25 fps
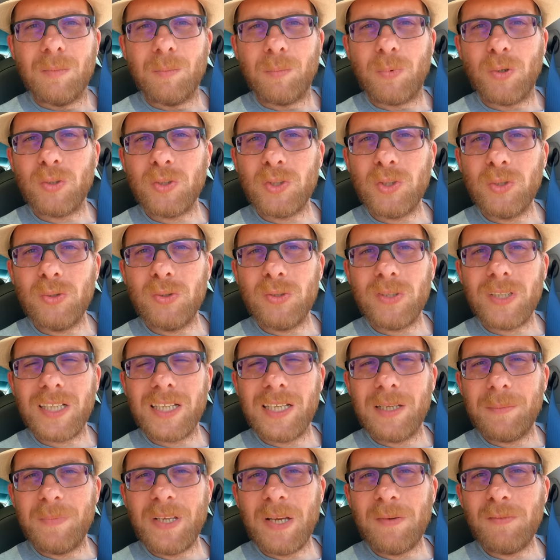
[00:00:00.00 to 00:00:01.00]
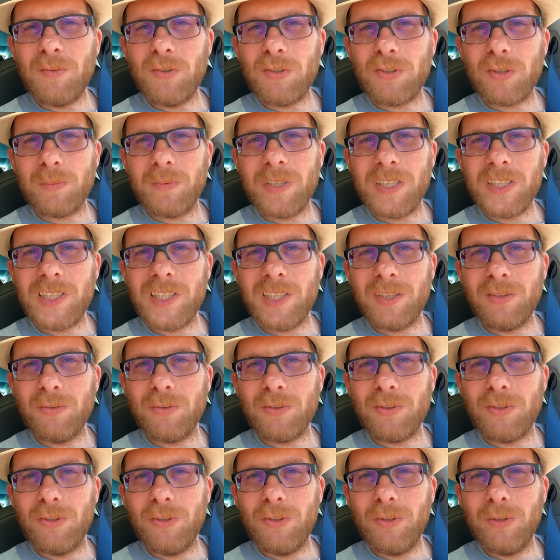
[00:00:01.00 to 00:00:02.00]
Bonjour et bienvenue sur ma chaîne
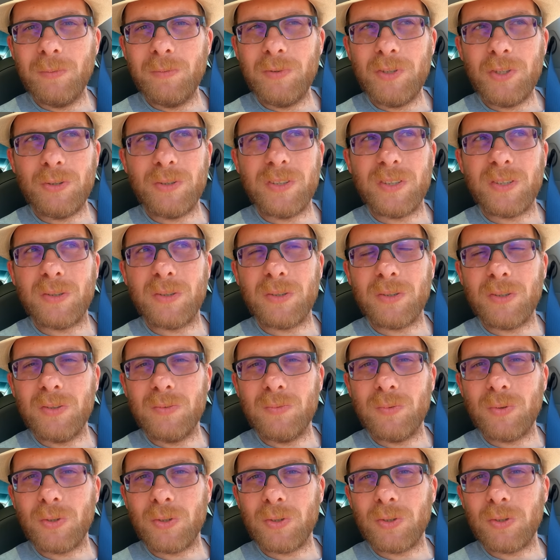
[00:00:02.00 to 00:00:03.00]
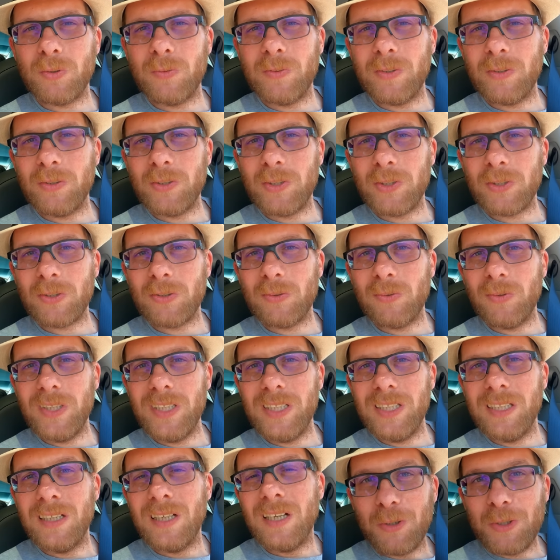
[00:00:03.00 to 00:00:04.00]
YouTube, je suis heureux de vous retrouver
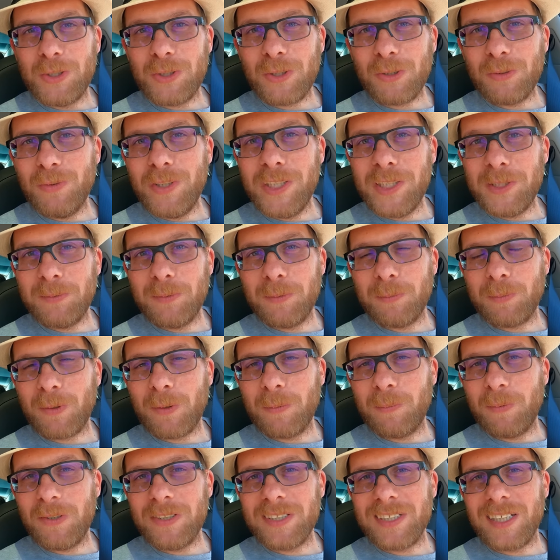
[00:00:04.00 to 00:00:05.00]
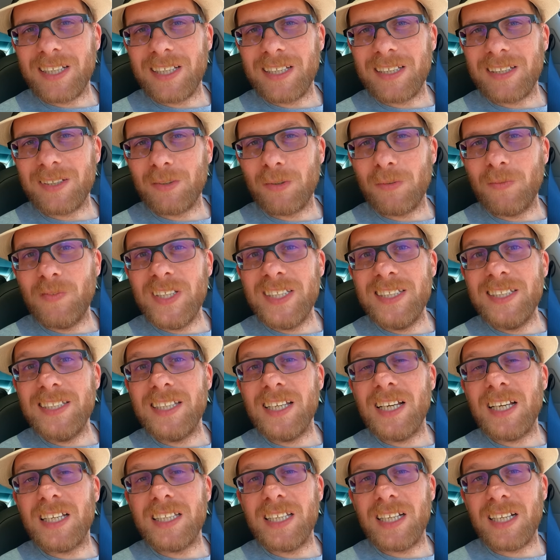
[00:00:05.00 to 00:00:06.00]
aujourd'hui. Aujourd'hui je vous propose de
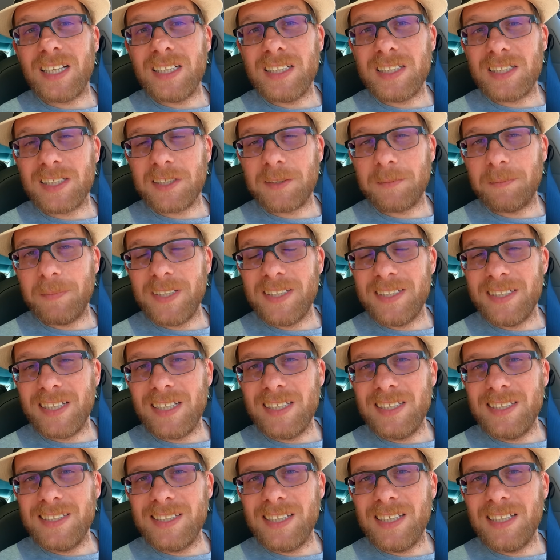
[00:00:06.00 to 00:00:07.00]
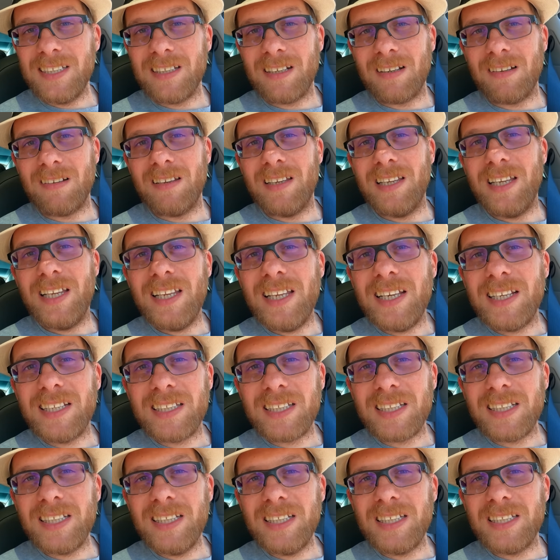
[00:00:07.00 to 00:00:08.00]
visiter un garage spécialisé dans
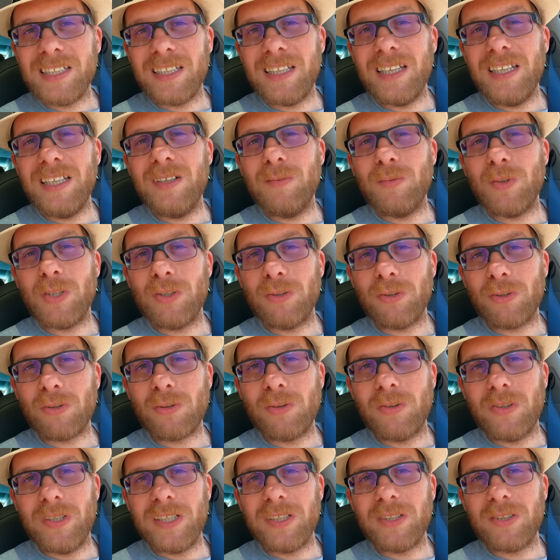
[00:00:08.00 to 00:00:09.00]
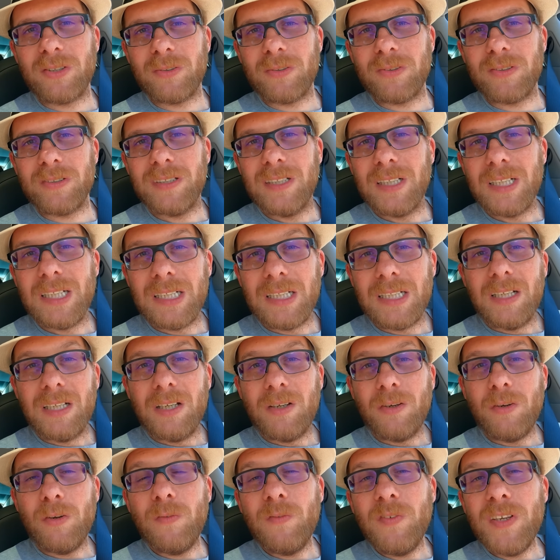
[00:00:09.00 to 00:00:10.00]
l'électrique et les voitures de collection.
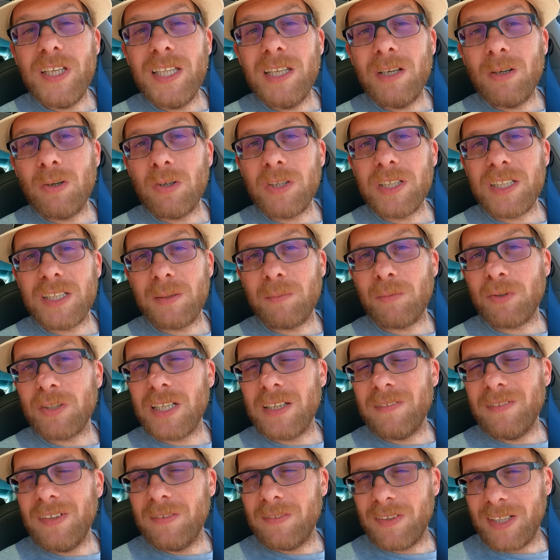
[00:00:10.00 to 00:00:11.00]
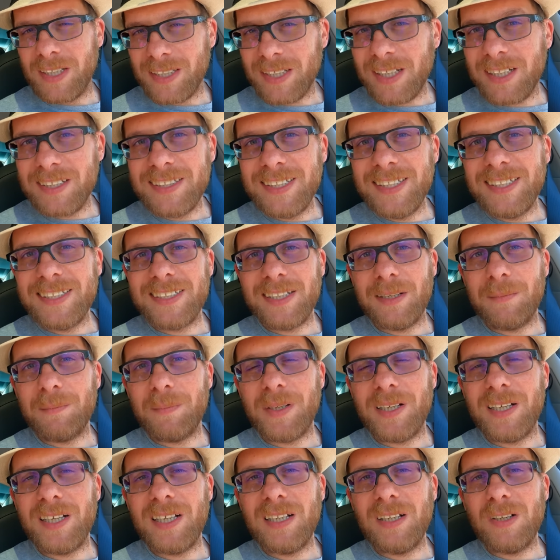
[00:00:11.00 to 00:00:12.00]
Une vidéo qui à mon avis va être assez
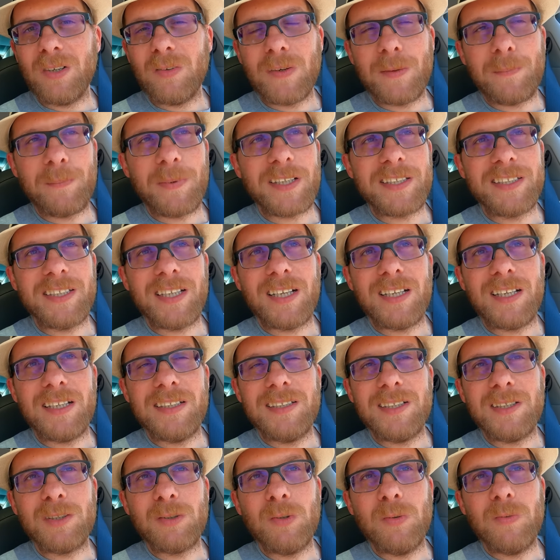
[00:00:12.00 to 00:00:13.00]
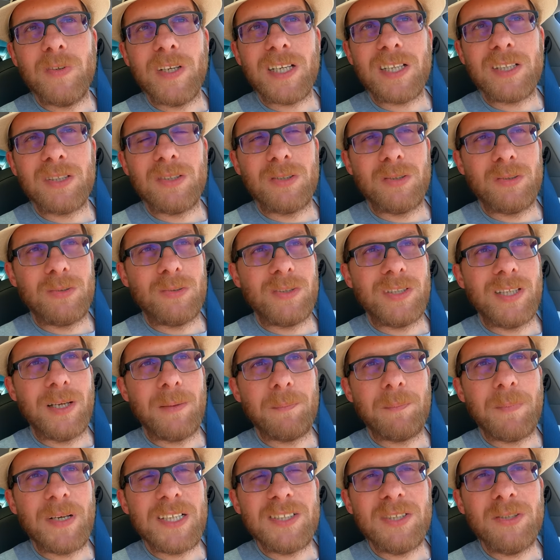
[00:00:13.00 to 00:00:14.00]
sympa, on va partir à la découverte d'un
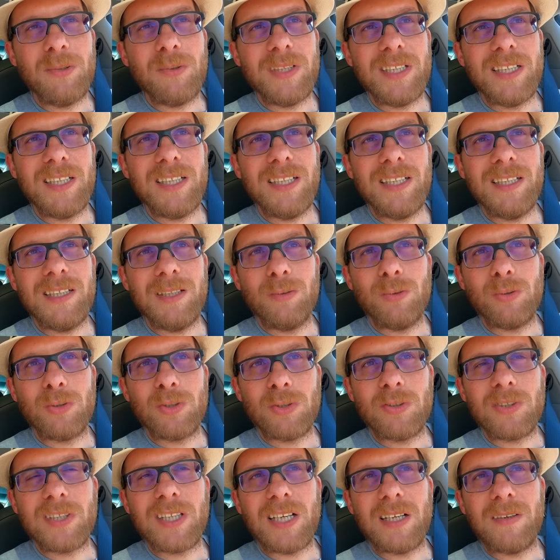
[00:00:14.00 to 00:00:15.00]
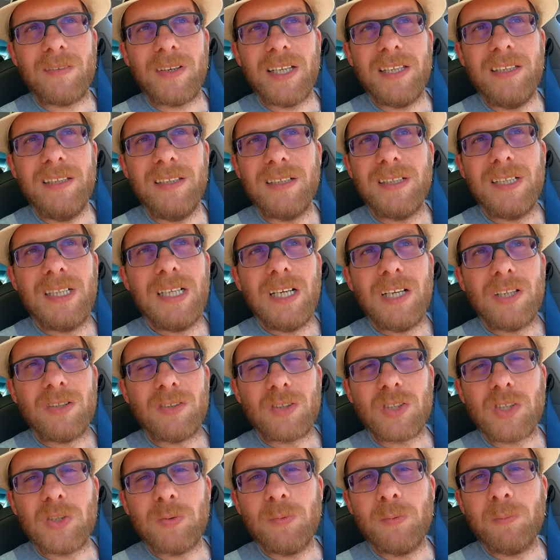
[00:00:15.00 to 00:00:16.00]
passionné et de son travail.
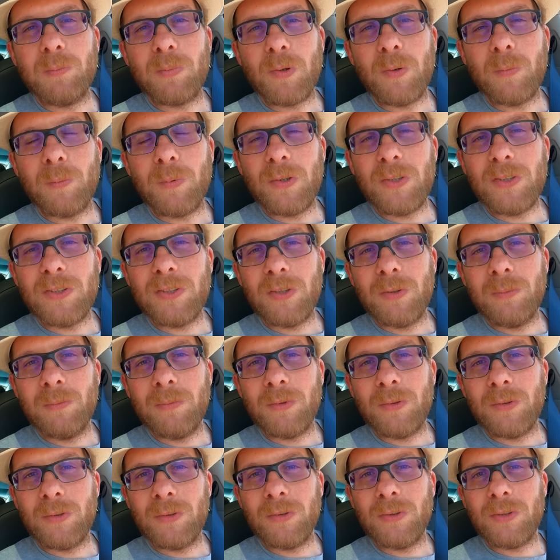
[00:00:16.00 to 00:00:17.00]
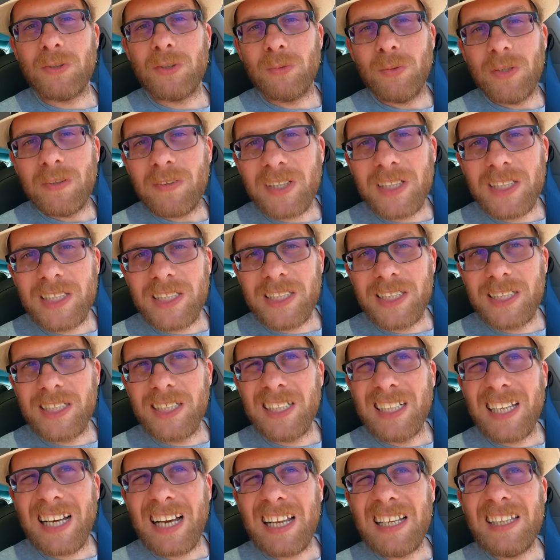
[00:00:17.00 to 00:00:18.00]
Donc je vous propose de me suivre
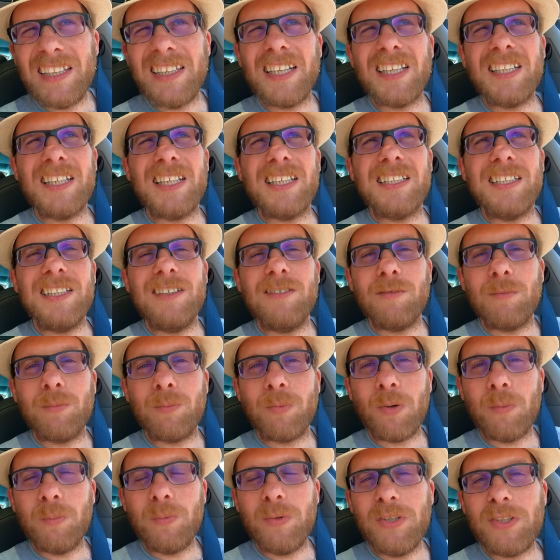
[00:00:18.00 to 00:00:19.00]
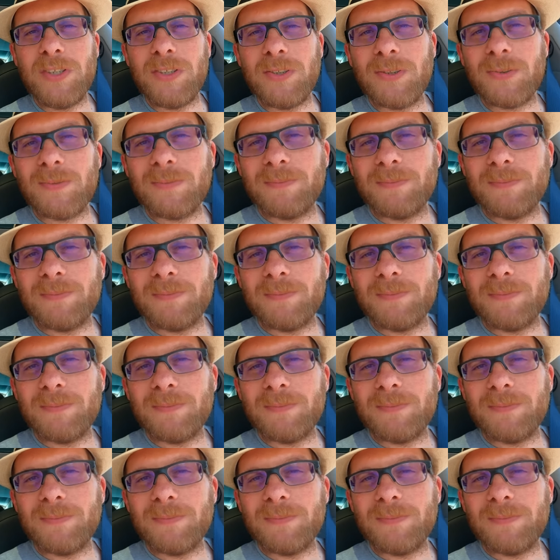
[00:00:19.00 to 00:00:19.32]
chez Alternative Propulsion.